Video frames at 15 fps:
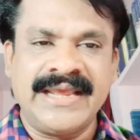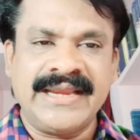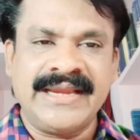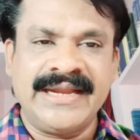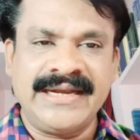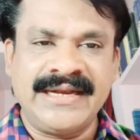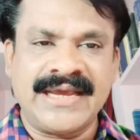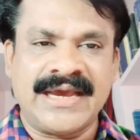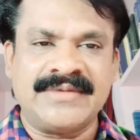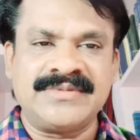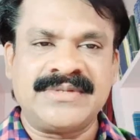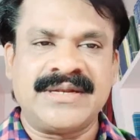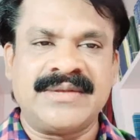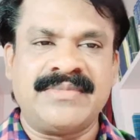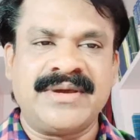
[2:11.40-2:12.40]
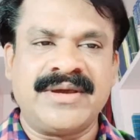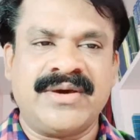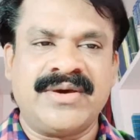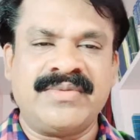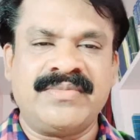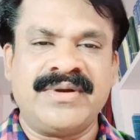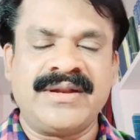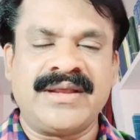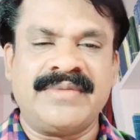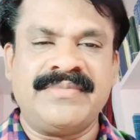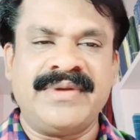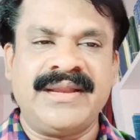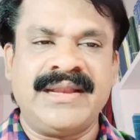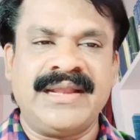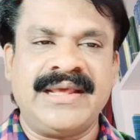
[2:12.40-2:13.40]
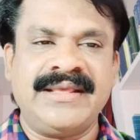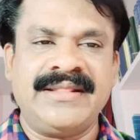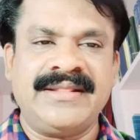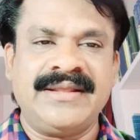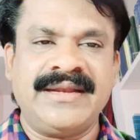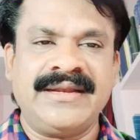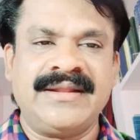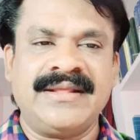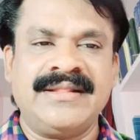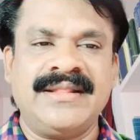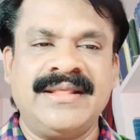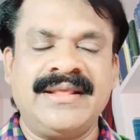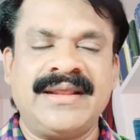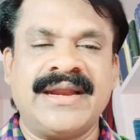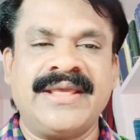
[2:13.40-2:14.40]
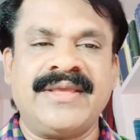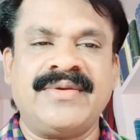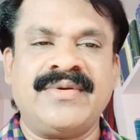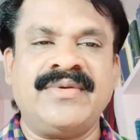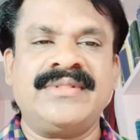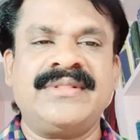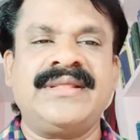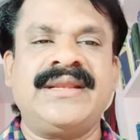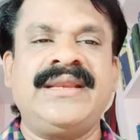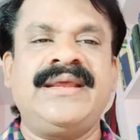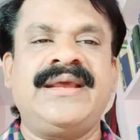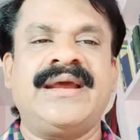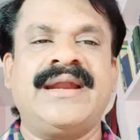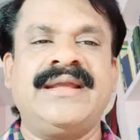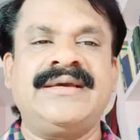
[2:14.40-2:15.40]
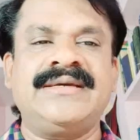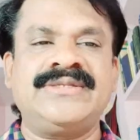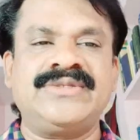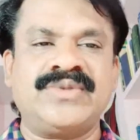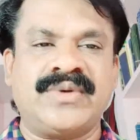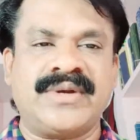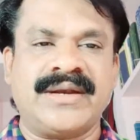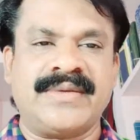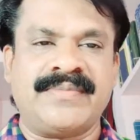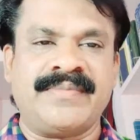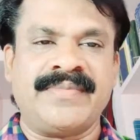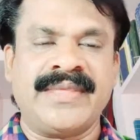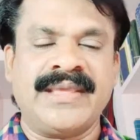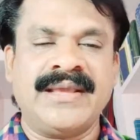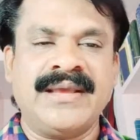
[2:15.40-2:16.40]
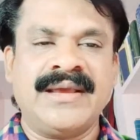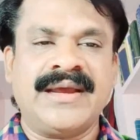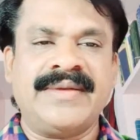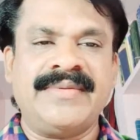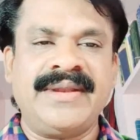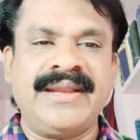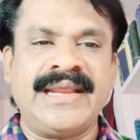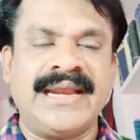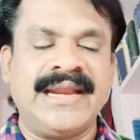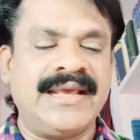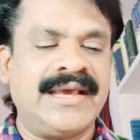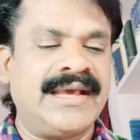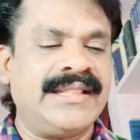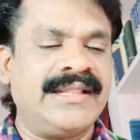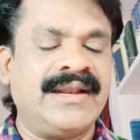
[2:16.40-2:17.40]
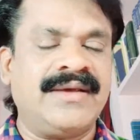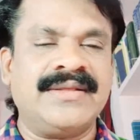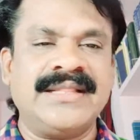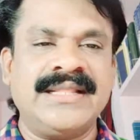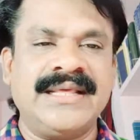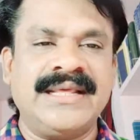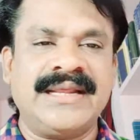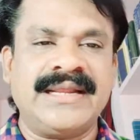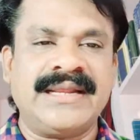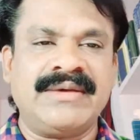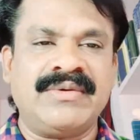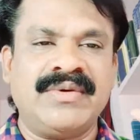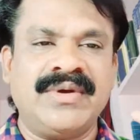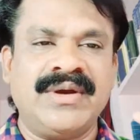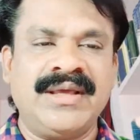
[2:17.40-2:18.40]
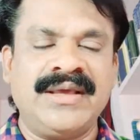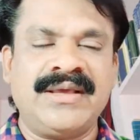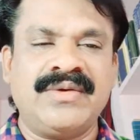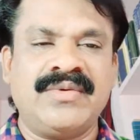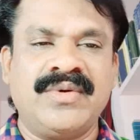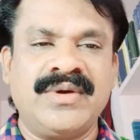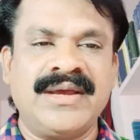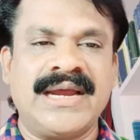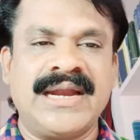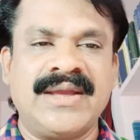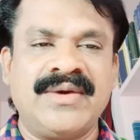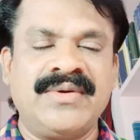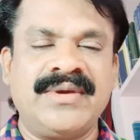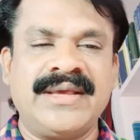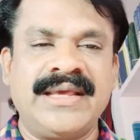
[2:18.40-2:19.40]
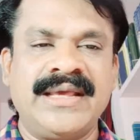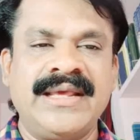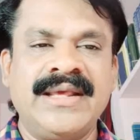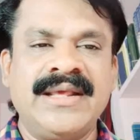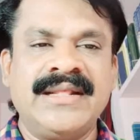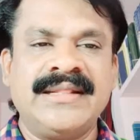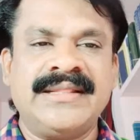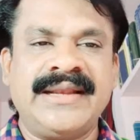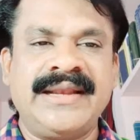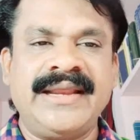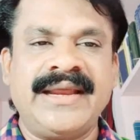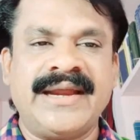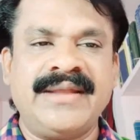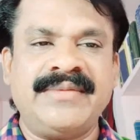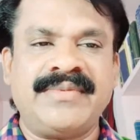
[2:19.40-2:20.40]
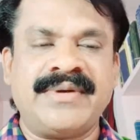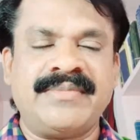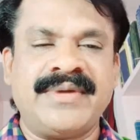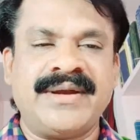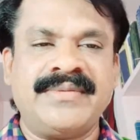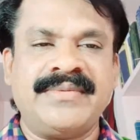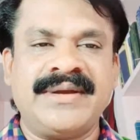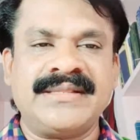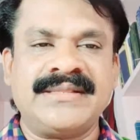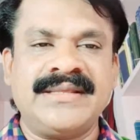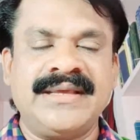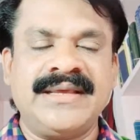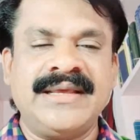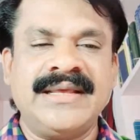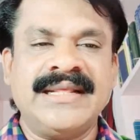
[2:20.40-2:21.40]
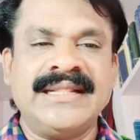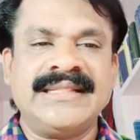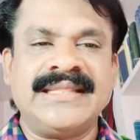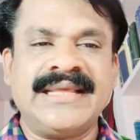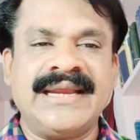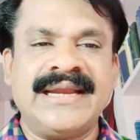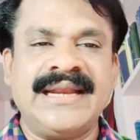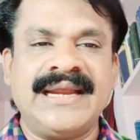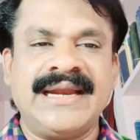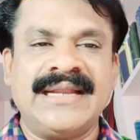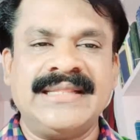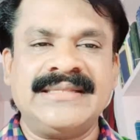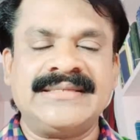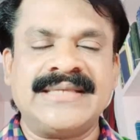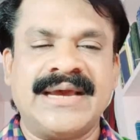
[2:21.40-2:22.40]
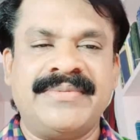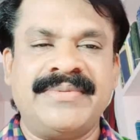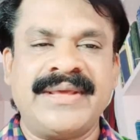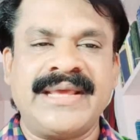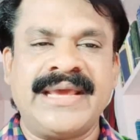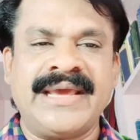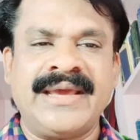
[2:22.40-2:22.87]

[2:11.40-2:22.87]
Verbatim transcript: இன்காப்ஸ் நம்ம கவர்மெண்ட் கம்பெனியில் இது இந்த கிடைக்கும் திரிகடுகு சூரணம் அப்படின்னு கேளுங்க அதில் வந்து உங்களுக்கு உங்கள் அளவுக்கு திரிகாடி பிரமாணம் எடுத்து தேனில் கலந்து சாப்பிடுங்க